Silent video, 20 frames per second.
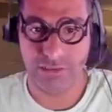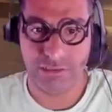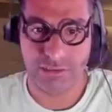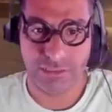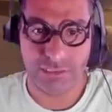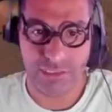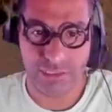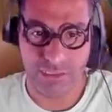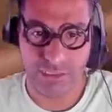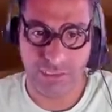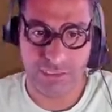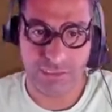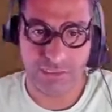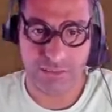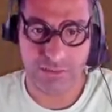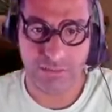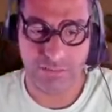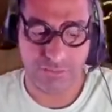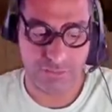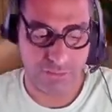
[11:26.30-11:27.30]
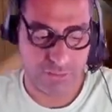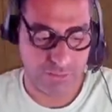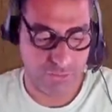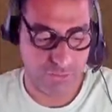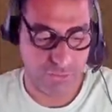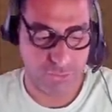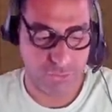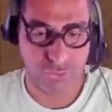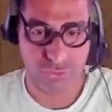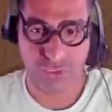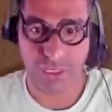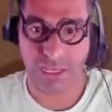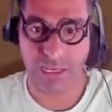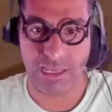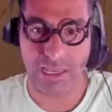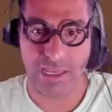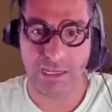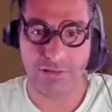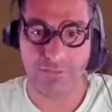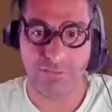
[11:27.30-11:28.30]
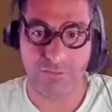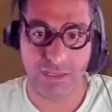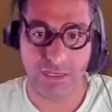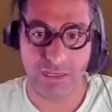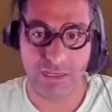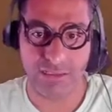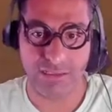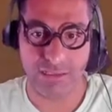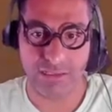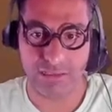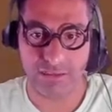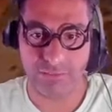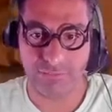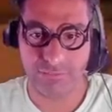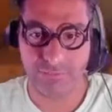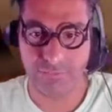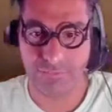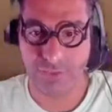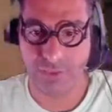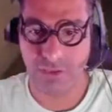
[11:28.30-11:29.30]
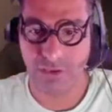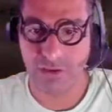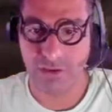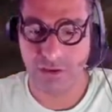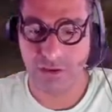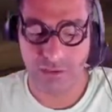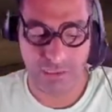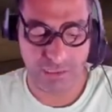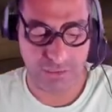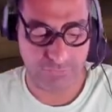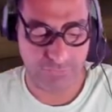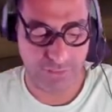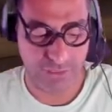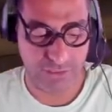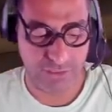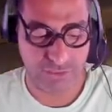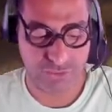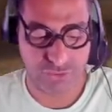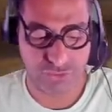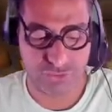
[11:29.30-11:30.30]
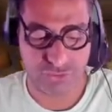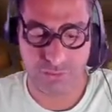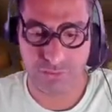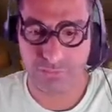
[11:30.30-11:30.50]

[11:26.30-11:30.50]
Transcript: iyi. Güzel yani fena değil kanat falan açıyor.